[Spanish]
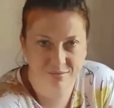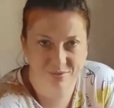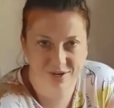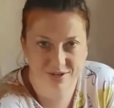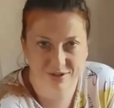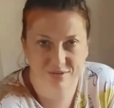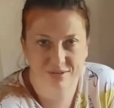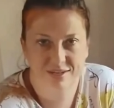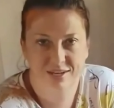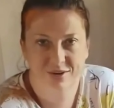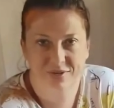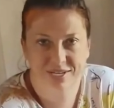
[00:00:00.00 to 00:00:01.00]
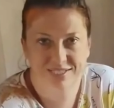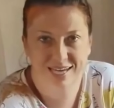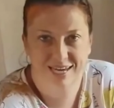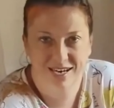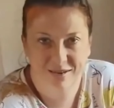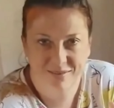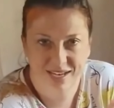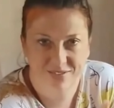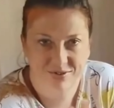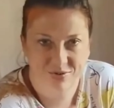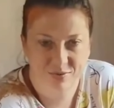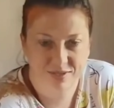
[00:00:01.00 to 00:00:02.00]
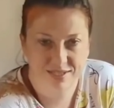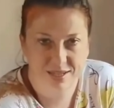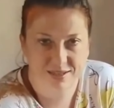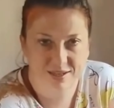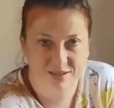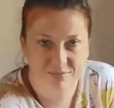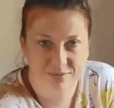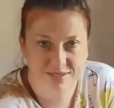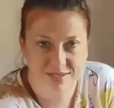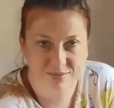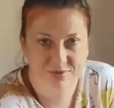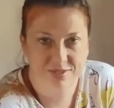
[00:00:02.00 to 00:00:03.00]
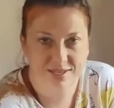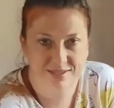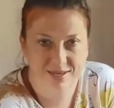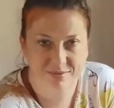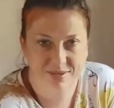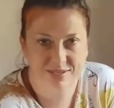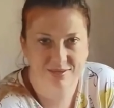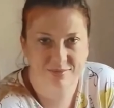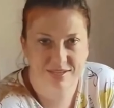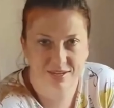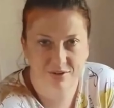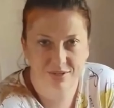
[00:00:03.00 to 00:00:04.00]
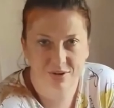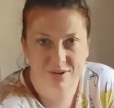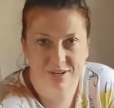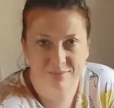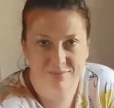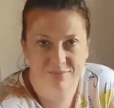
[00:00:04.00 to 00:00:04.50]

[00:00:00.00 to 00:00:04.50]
Bueno, creo que ya he hablado suficiente, pasemos al tema del video de hoy.